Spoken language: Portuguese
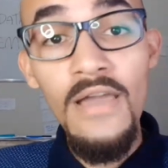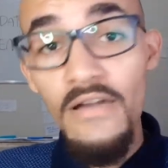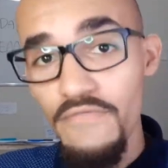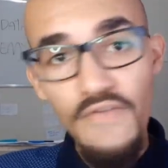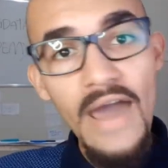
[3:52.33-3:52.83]

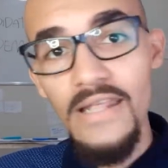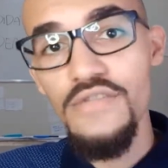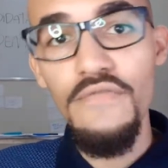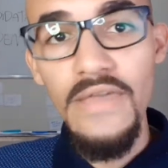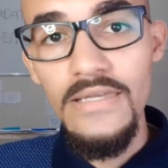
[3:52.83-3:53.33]
várias
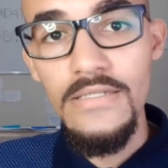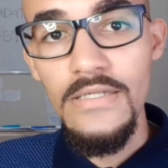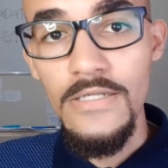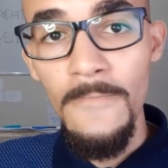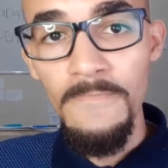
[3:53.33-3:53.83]

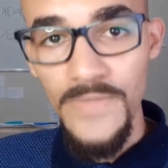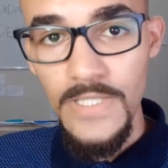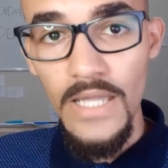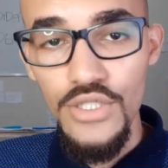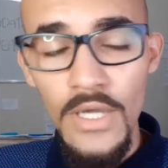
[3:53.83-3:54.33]
vezes,
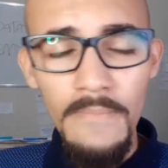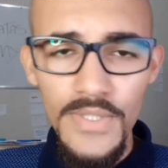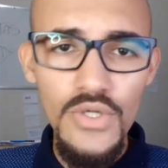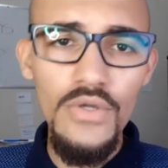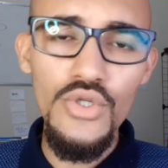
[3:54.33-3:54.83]
entende?
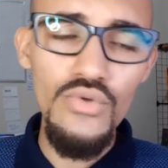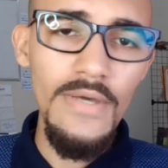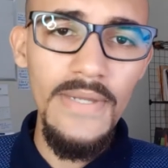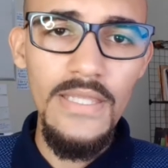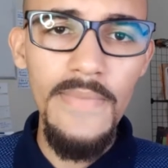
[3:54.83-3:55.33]
Pessoal que estuda
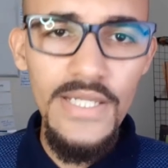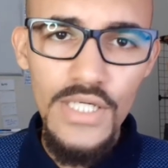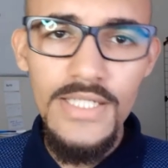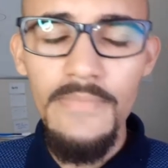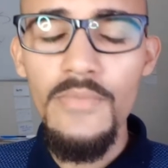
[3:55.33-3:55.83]

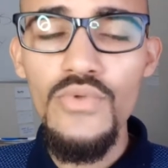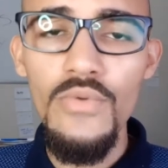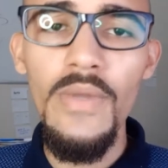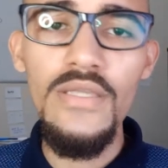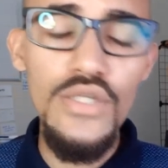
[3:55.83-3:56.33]
matemática sabe muito
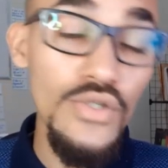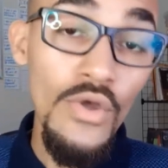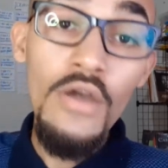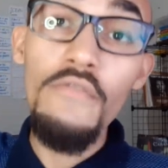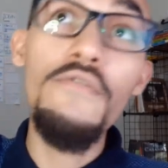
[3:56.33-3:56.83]
bem disso.
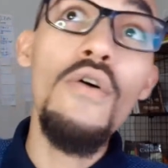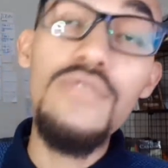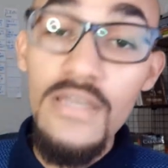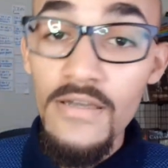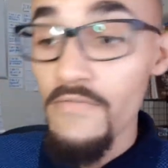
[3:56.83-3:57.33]

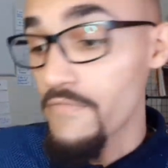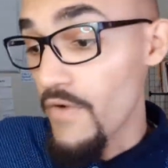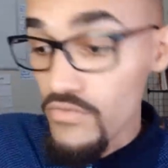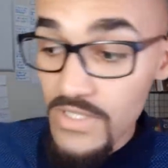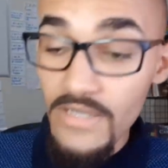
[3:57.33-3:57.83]
Volta,
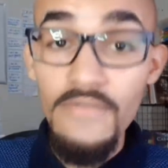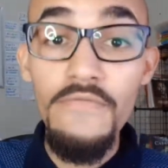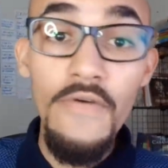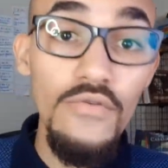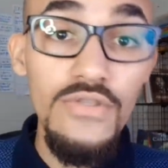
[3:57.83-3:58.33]
volta,
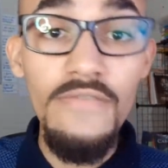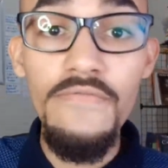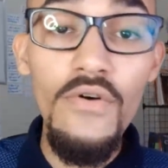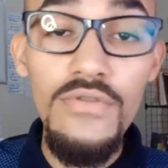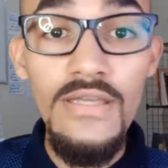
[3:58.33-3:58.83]
volta,
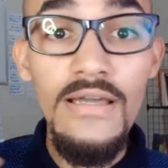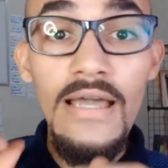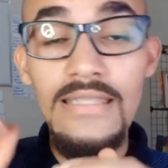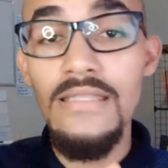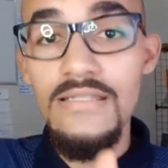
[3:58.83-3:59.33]
volta
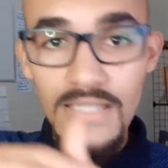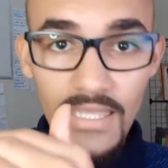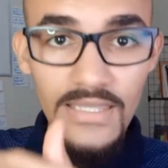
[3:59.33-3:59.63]
eh, tenta